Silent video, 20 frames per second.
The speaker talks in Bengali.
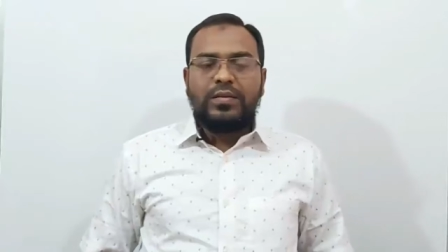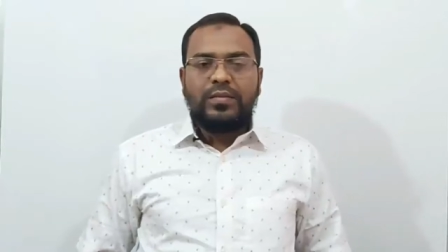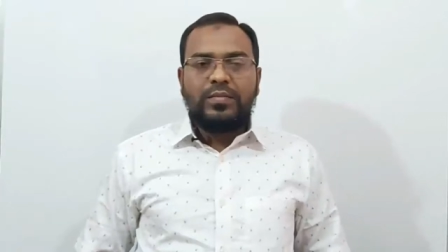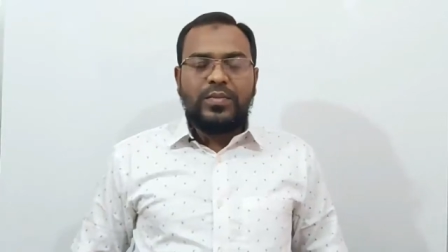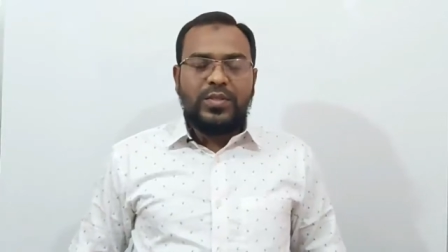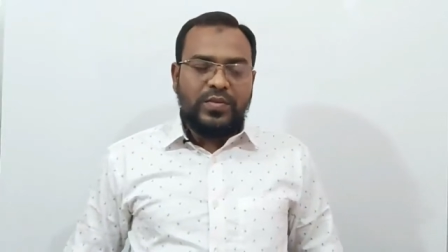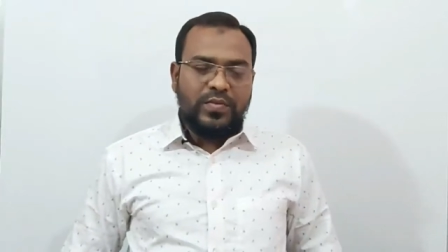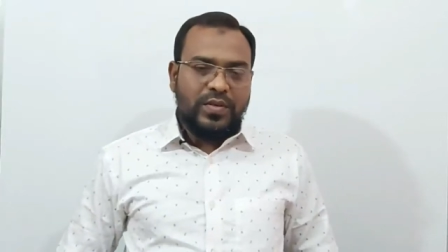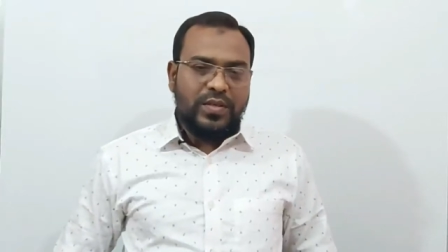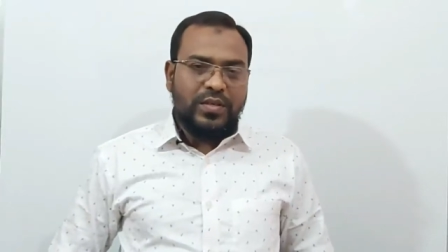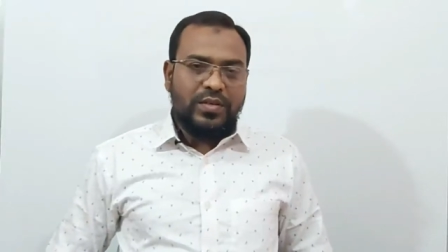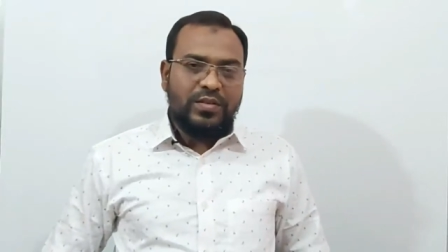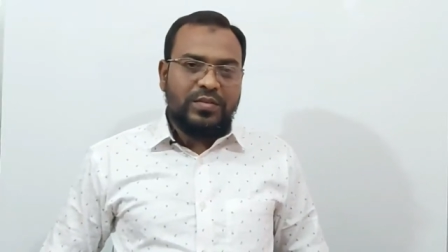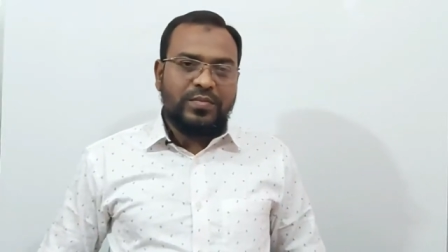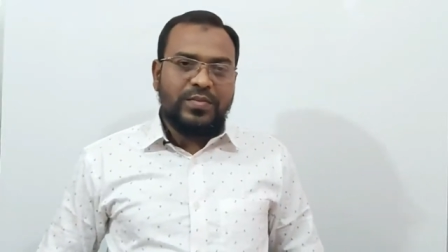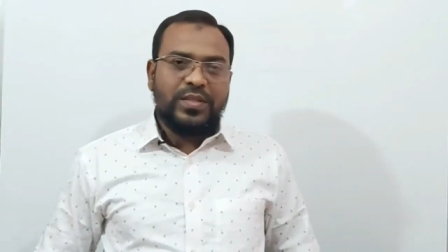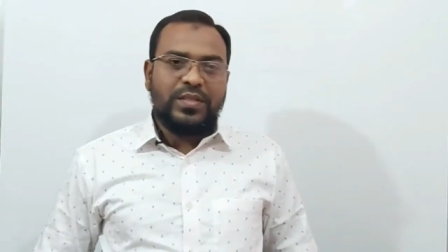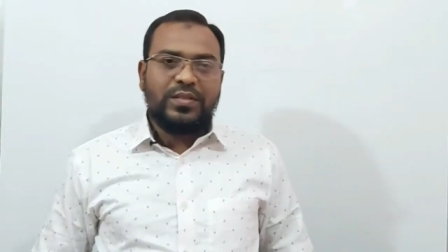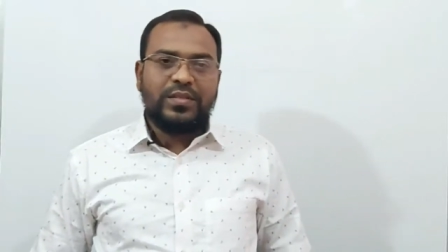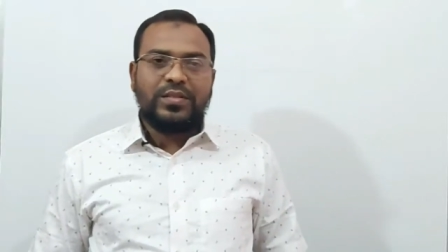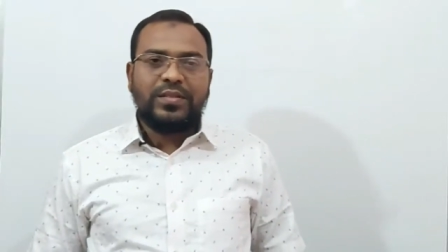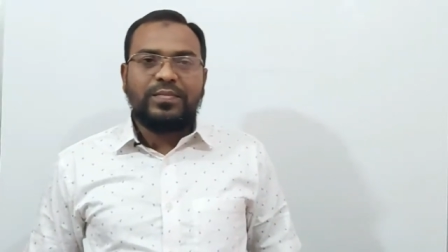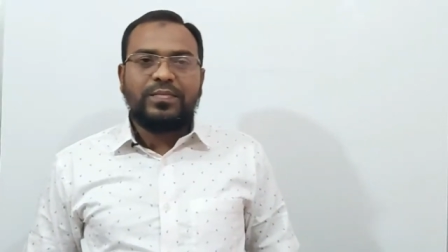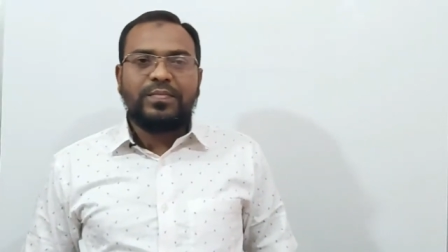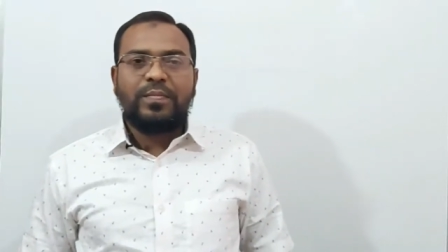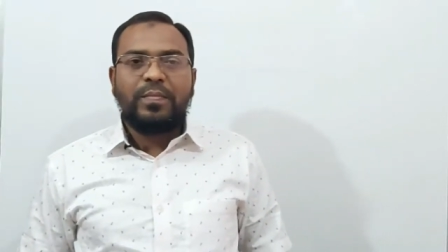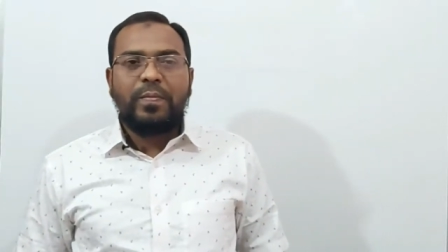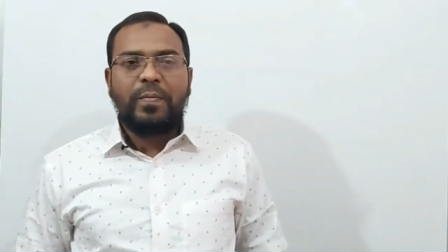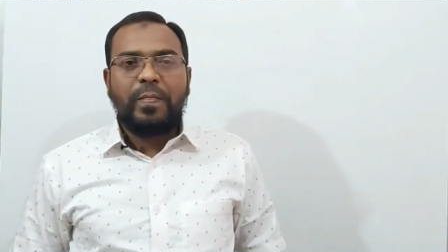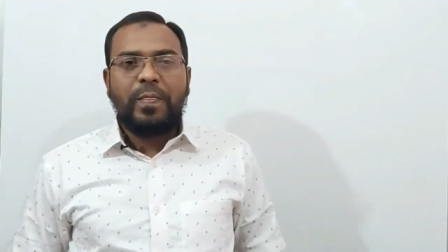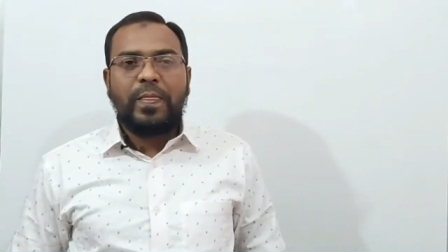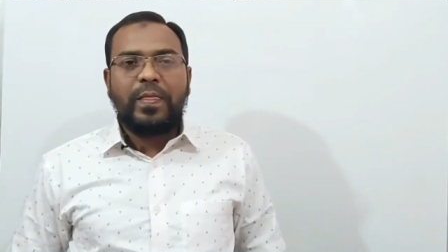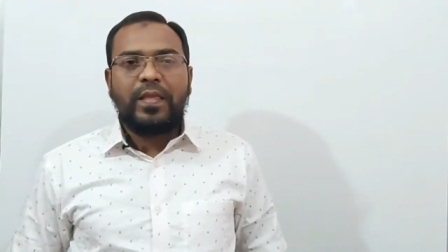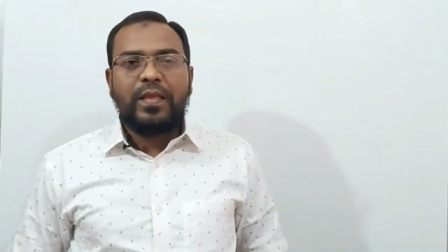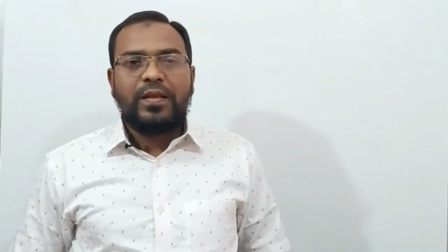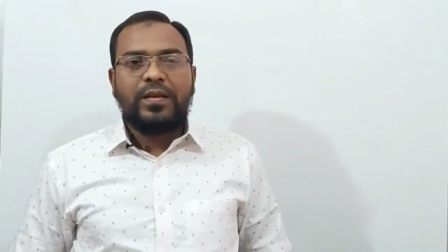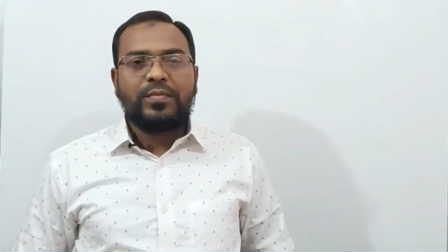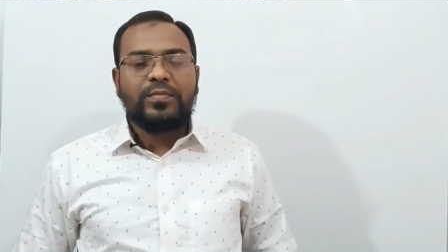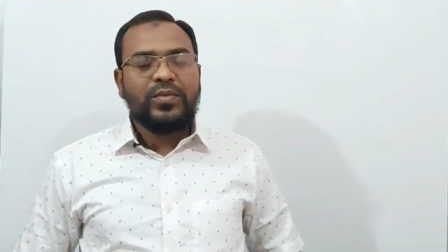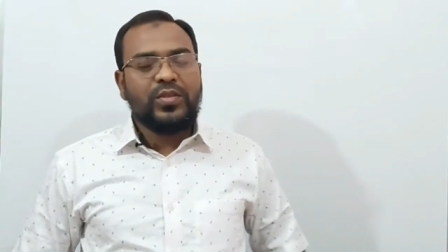বিসমুল্লা রহমান রহিম
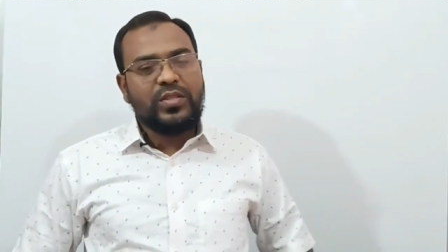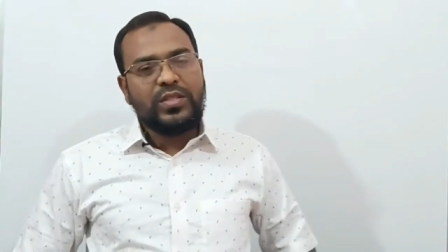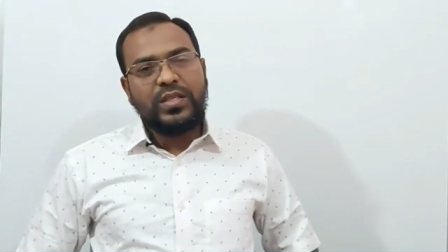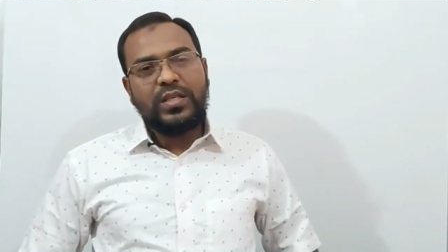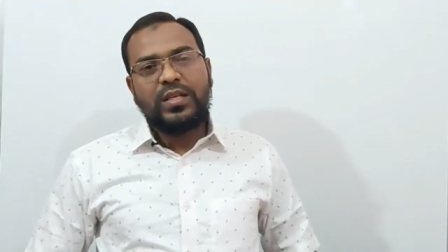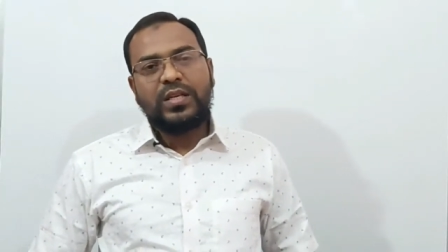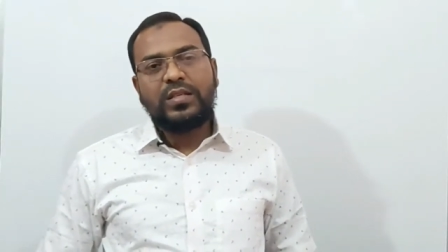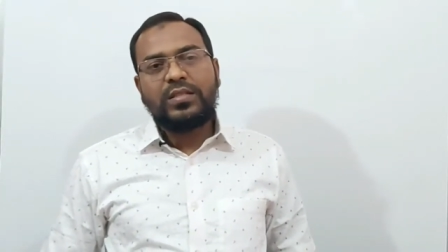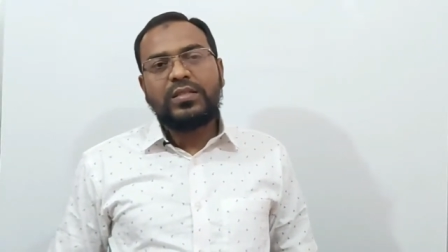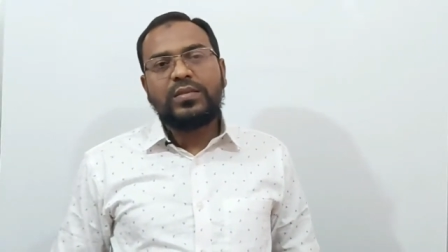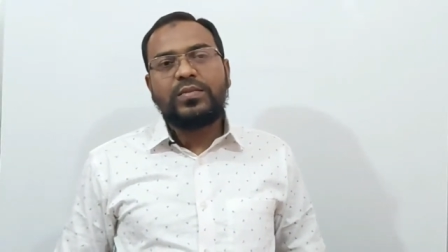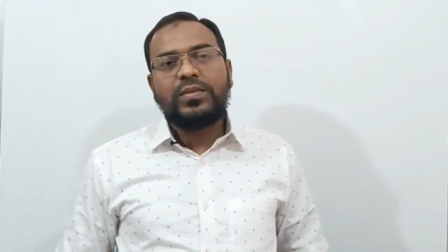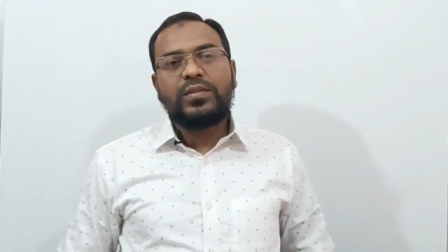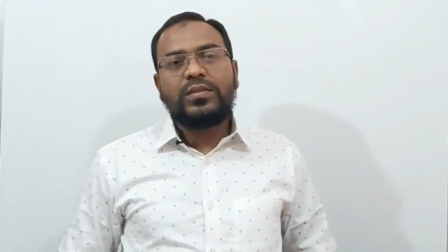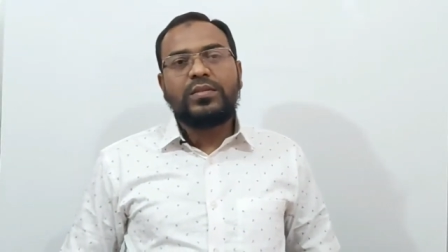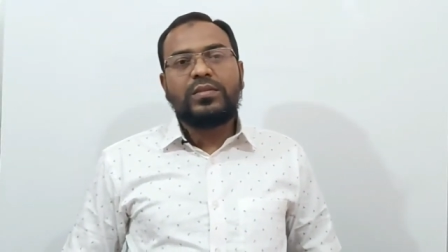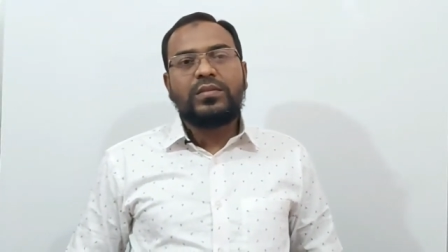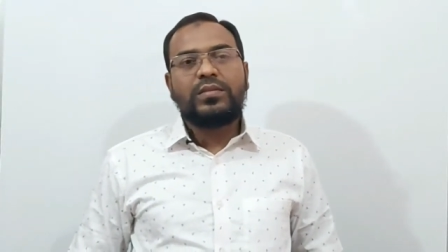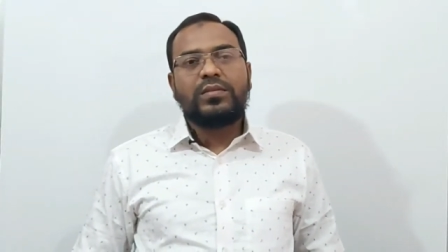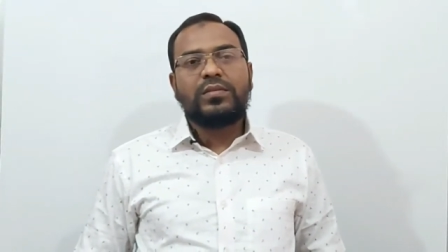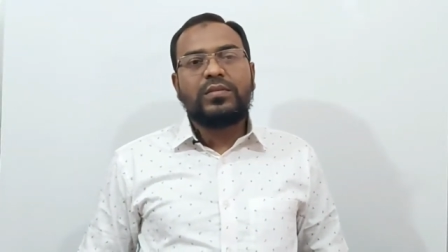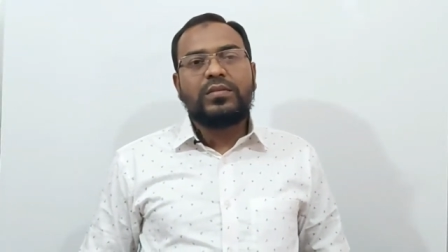প্রিয় শিক্ষার্থীবৃন্দু